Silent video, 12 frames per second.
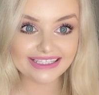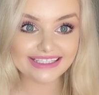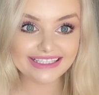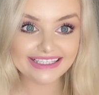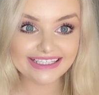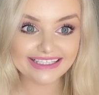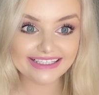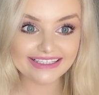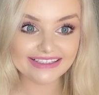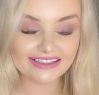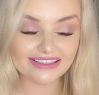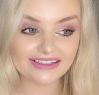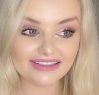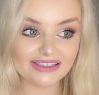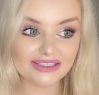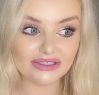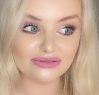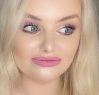И
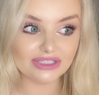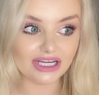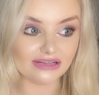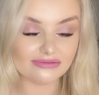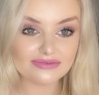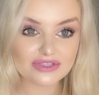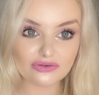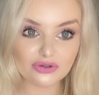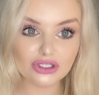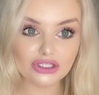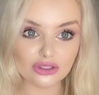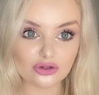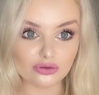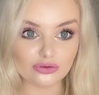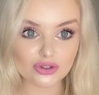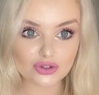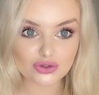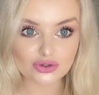э, да, сегодня нету
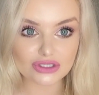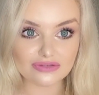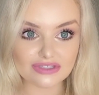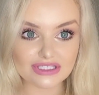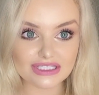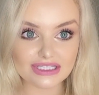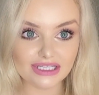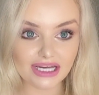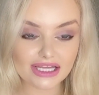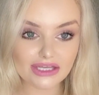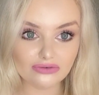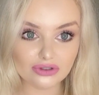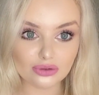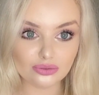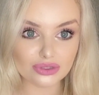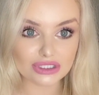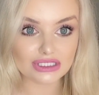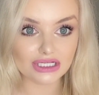ресурсного состояния, в этом
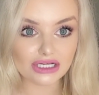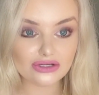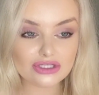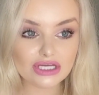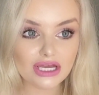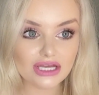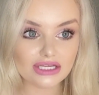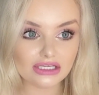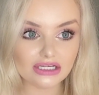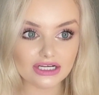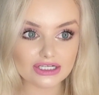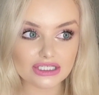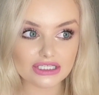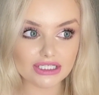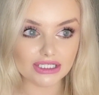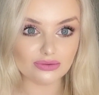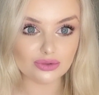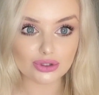признаюсь. Не каждый
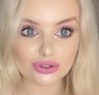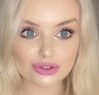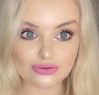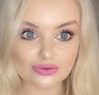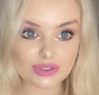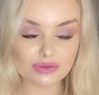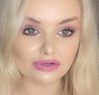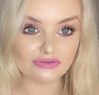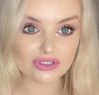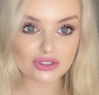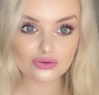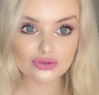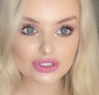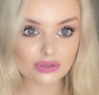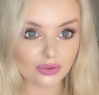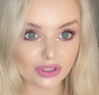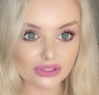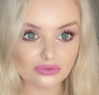день мы чувствуем себя в ресурсе,
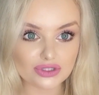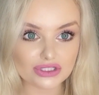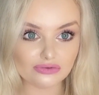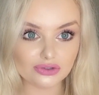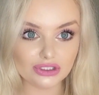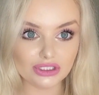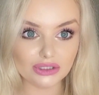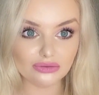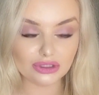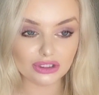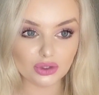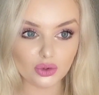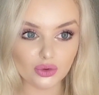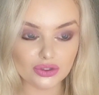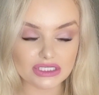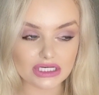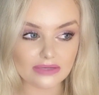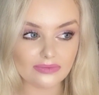поэтому сегодня именно такой
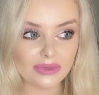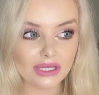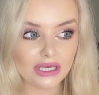день.